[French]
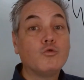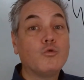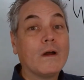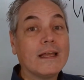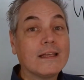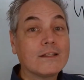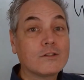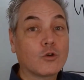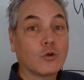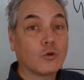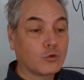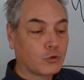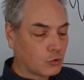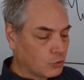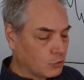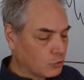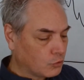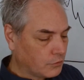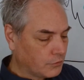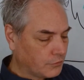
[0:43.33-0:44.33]
où est-ce qu'on
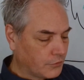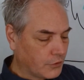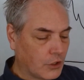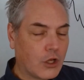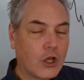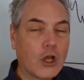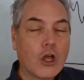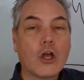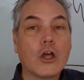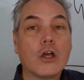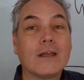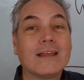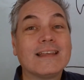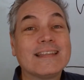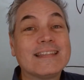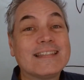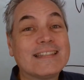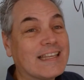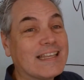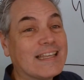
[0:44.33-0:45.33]
trouve
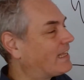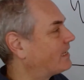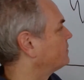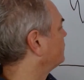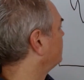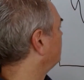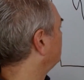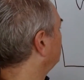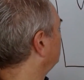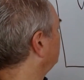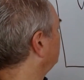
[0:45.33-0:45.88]
cet azote?